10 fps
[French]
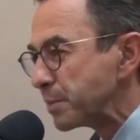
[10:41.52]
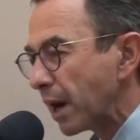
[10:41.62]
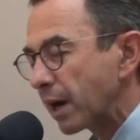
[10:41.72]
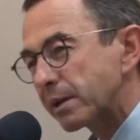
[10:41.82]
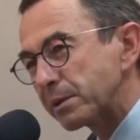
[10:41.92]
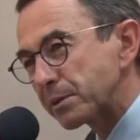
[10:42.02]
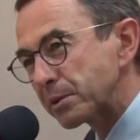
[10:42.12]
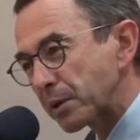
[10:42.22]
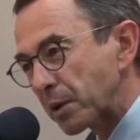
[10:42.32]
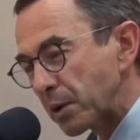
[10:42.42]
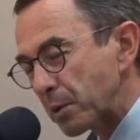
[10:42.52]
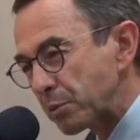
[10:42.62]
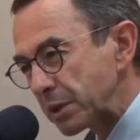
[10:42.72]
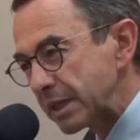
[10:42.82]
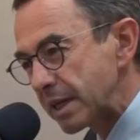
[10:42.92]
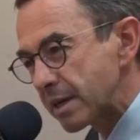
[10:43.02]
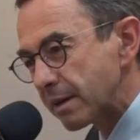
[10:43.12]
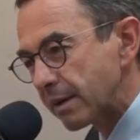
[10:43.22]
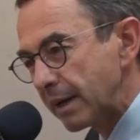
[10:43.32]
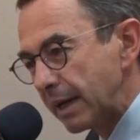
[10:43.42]
au miracle en,
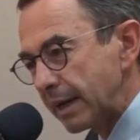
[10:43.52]
politique.